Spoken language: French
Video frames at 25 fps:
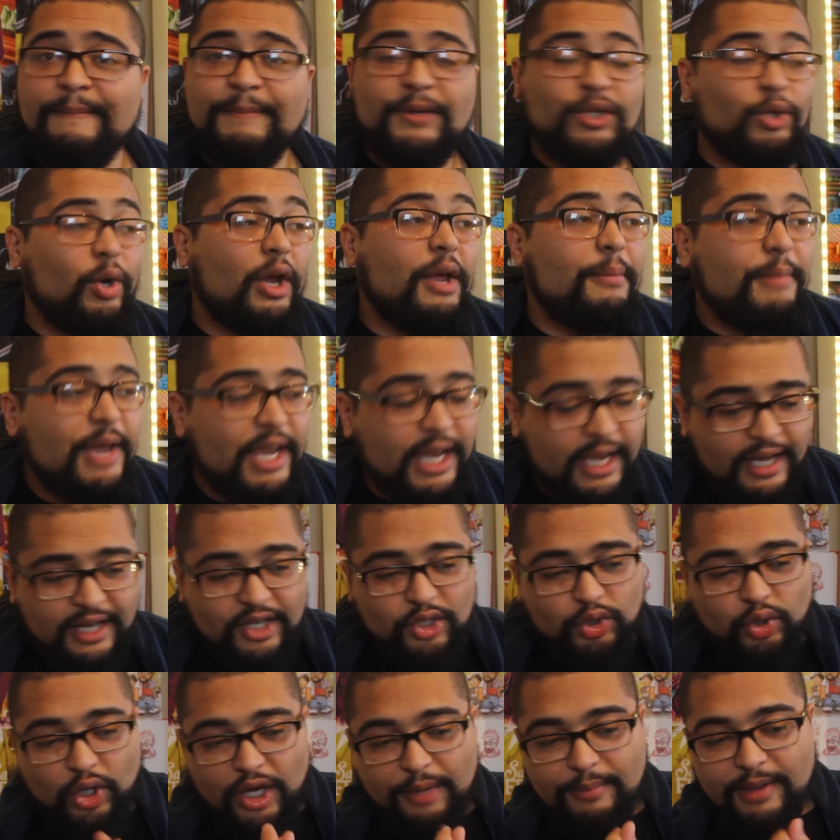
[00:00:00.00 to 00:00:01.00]
j'aurais aimé,
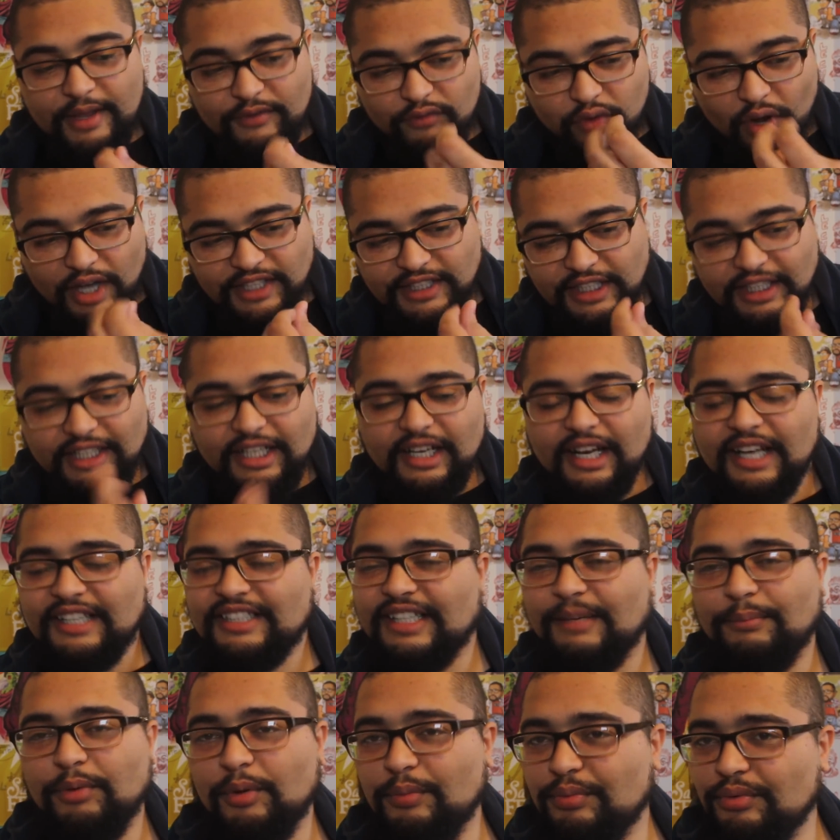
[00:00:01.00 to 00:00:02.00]
j'aurais aimé voir cette
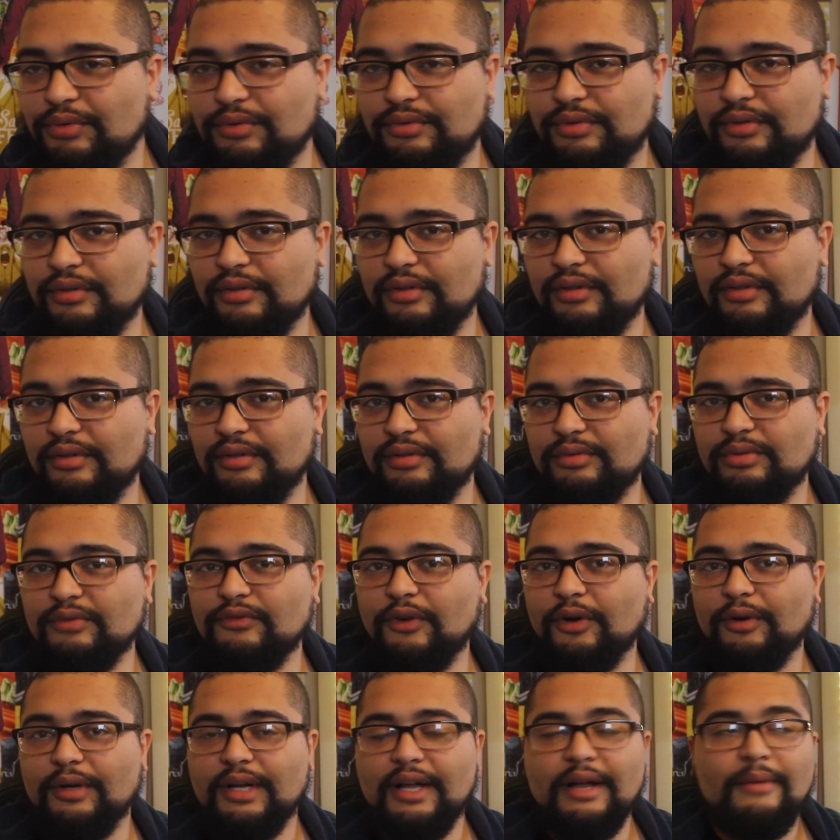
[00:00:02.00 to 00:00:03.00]
classe un peu plus euh,
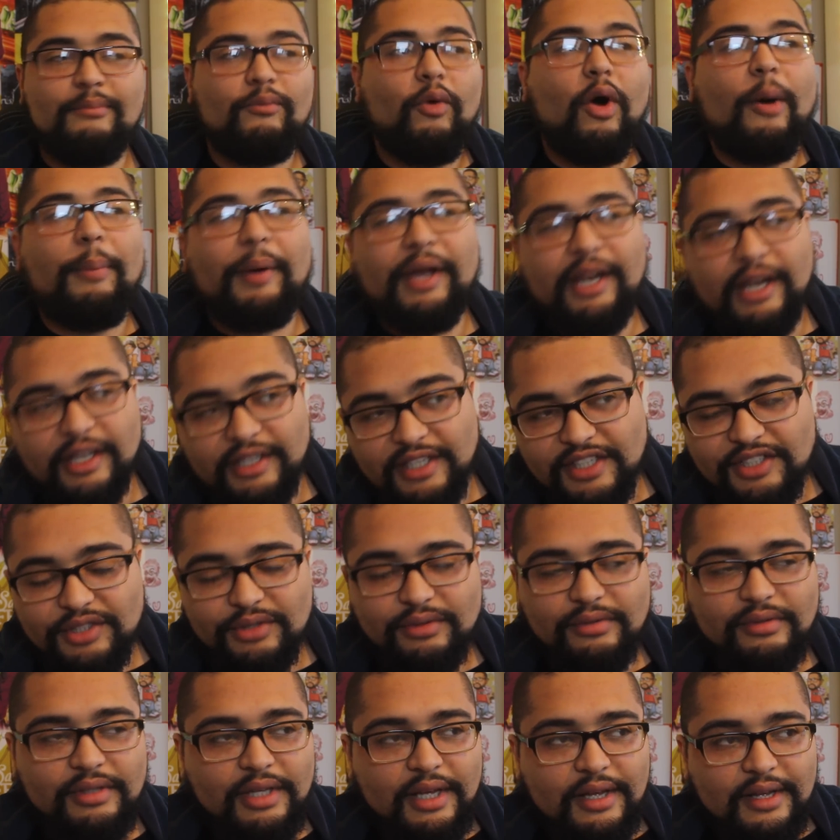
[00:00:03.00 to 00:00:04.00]
souvent. Bon après la
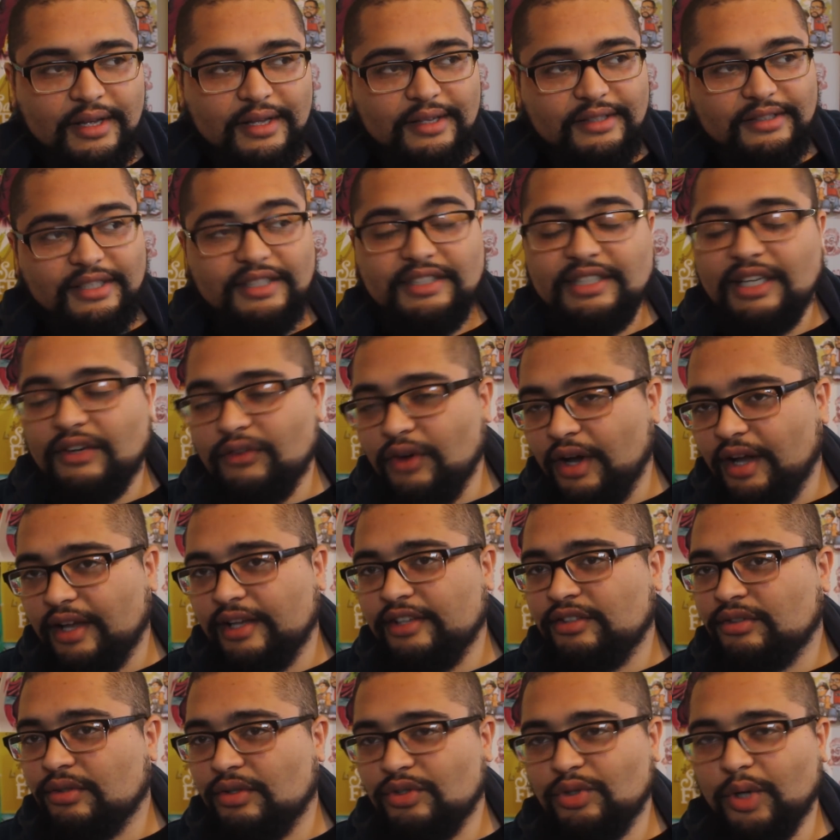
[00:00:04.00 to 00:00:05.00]
question c'est de savoir
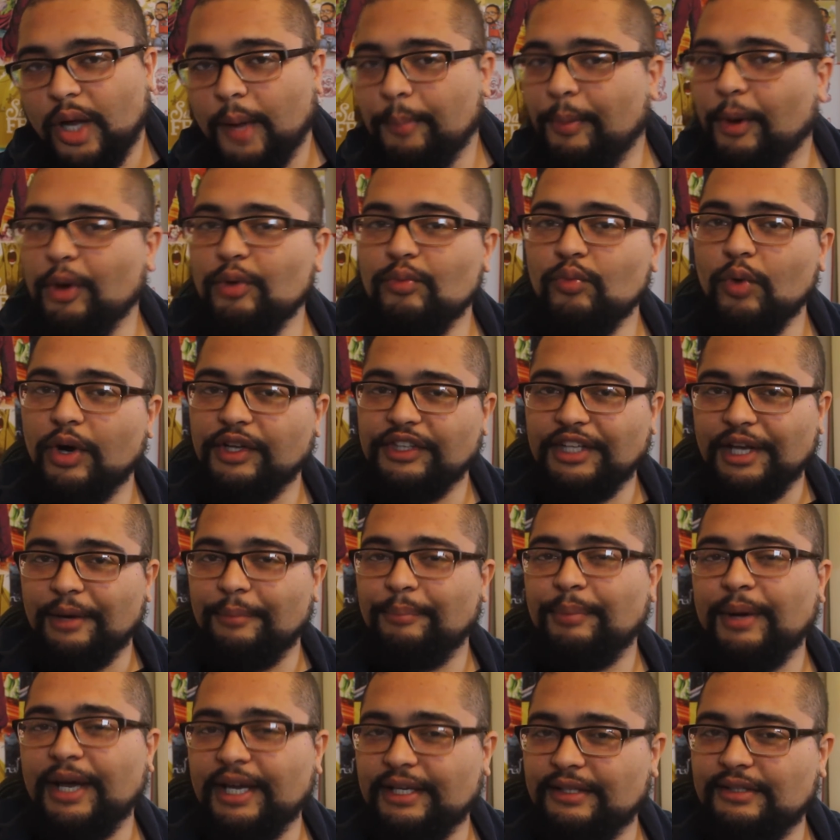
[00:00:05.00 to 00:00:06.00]
est-ce que ça aurait pas eu moins
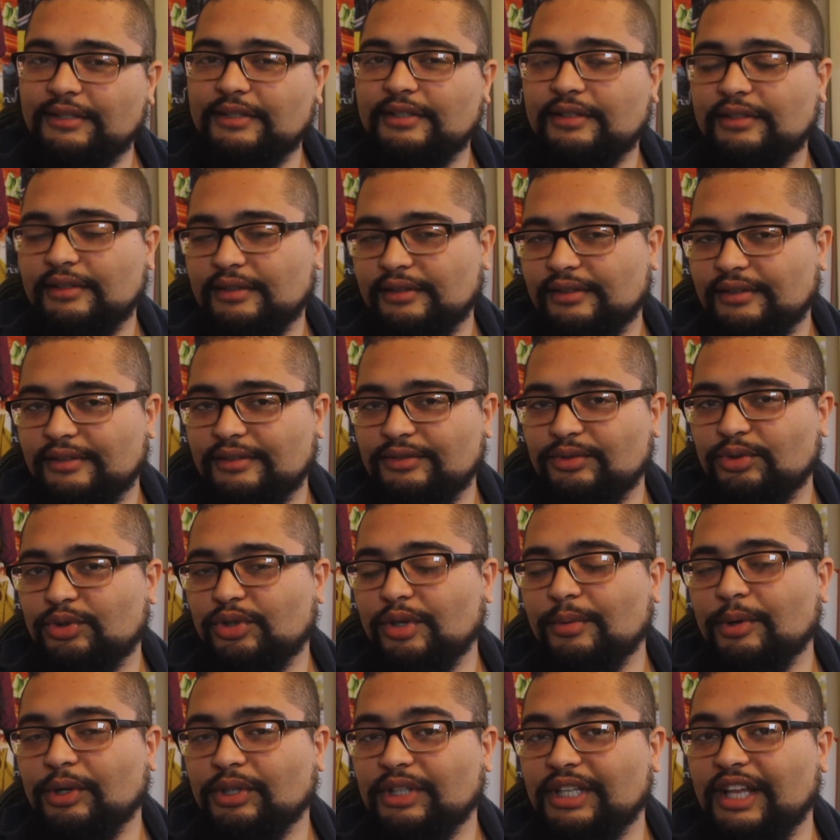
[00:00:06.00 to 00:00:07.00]
d'impact
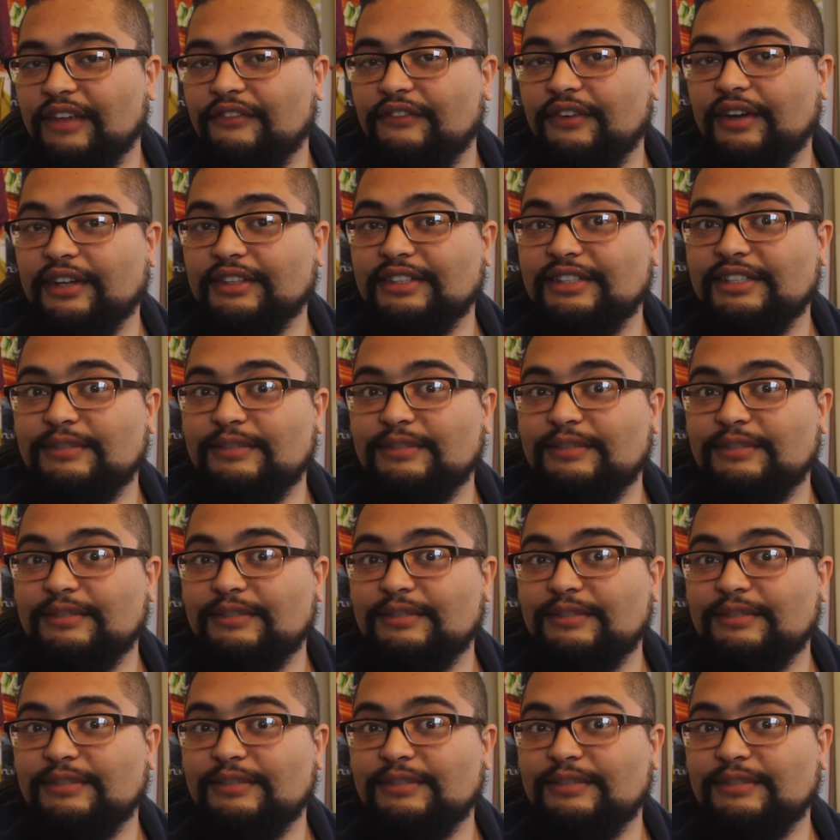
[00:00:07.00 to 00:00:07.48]
justement de les faire